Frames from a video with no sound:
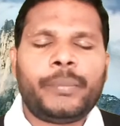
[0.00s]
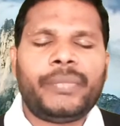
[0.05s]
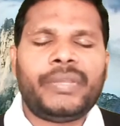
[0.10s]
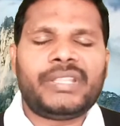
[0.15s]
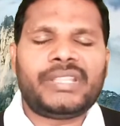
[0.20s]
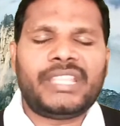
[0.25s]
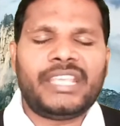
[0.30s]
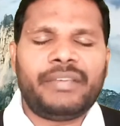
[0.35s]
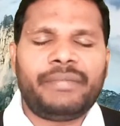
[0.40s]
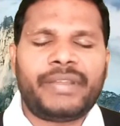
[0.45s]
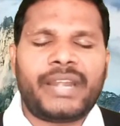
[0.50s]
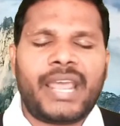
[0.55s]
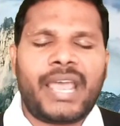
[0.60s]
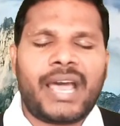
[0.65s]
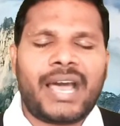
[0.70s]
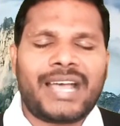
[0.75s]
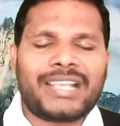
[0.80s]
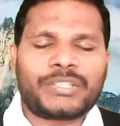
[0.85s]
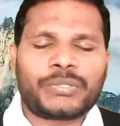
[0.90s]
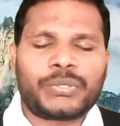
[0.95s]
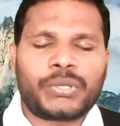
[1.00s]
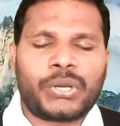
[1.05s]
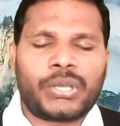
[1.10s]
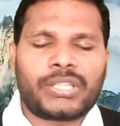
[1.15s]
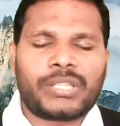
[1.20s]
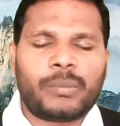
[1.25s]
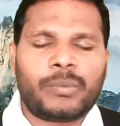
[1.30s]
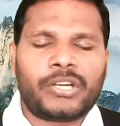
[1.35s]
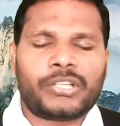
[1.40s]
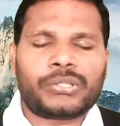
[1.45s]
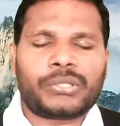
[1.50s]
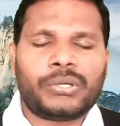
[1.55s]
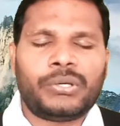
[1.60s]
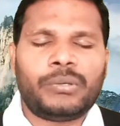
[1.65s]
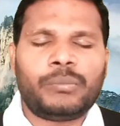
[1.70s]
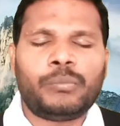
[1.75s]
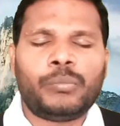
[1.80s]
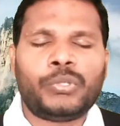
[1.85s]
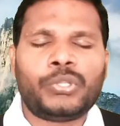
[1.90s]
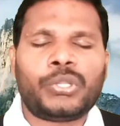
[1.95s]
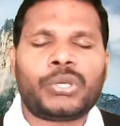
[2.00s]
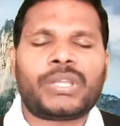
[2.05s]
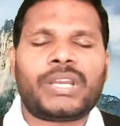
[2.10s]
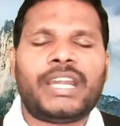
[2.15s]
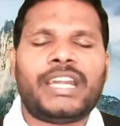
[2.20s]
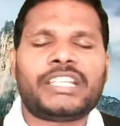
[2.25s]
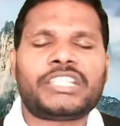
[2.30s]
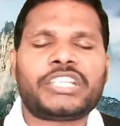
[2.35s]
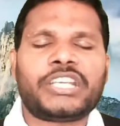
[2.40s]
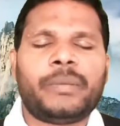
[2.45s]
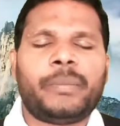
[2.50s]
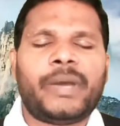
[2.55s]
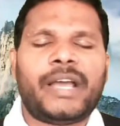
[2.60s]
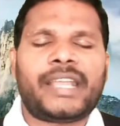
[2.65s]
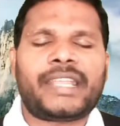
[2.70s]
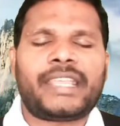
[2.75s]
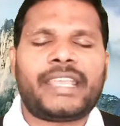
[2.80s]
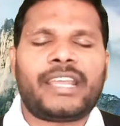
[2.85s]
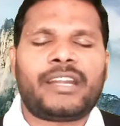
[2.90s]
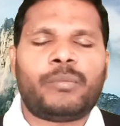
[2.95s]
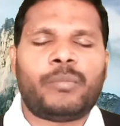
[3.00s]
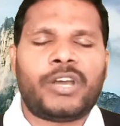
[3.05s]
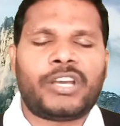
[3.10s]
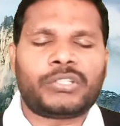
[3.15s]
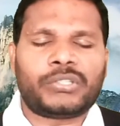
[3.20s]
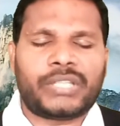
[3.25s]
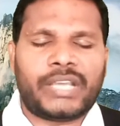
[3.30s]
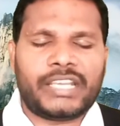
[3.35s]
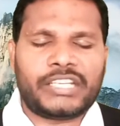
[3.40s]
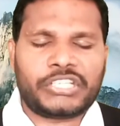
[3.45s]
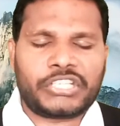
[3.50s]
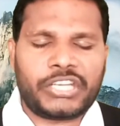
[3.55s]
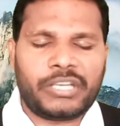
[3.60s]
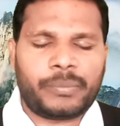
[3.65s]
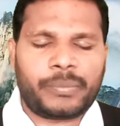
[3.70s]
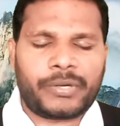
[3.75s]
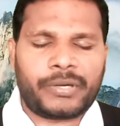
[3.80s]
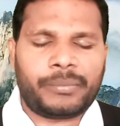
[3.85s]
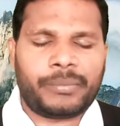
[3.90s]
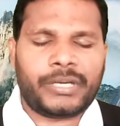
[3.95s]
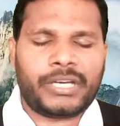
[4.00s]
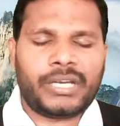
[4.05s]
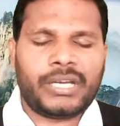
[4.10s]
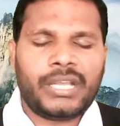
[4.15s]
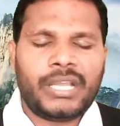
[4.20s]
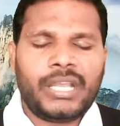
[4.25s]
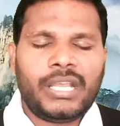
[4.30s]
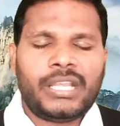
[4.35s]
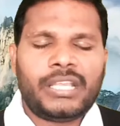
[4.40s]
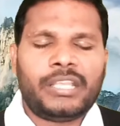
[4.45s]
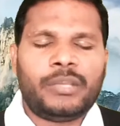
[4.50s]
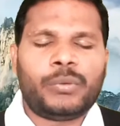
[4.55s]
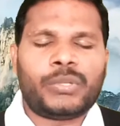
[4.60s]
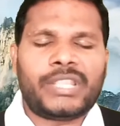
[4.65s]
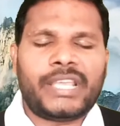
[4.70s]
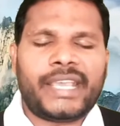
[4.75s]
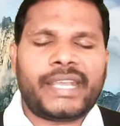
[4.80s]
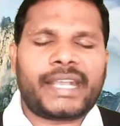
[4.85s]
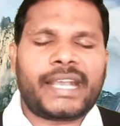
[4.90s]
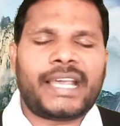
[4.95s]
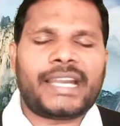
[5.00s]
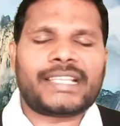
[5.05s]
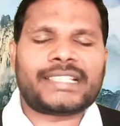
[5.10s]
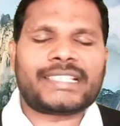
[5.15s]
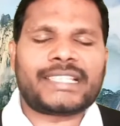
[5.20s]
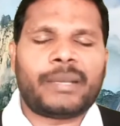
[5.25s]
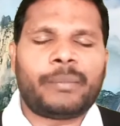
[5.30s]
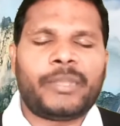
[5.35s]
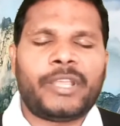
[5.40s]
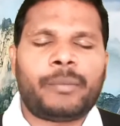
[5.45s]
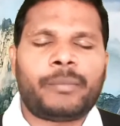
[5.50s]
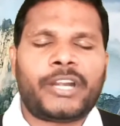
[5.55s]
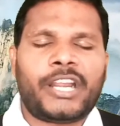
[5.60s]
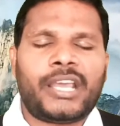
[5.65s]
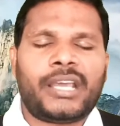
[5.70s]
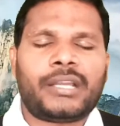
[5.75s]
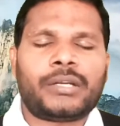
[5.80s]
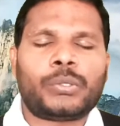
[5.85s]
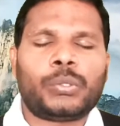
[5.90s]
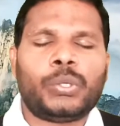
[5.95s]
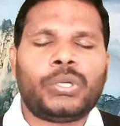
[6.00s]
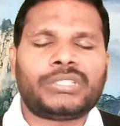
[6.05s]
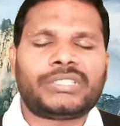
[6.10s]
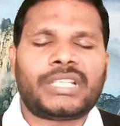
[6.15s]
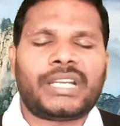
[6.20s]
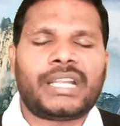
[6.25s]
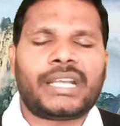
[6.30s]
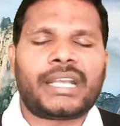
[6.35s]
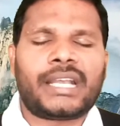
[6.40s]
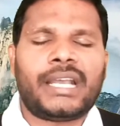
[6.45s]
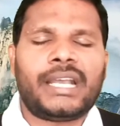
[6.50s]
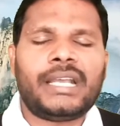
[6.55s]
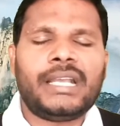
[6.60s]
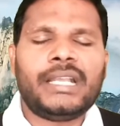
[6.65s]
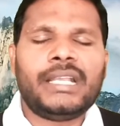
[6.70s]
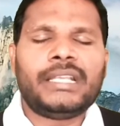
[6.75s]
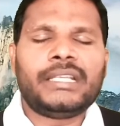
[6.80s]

మీ దీవెన ఆశీర్వాదములతో ముందుకు నడిచే భాగ్యాన్ని మాకు దయచే ప్రభు ఈ ఉదయకాల సమయమున నూతనంగా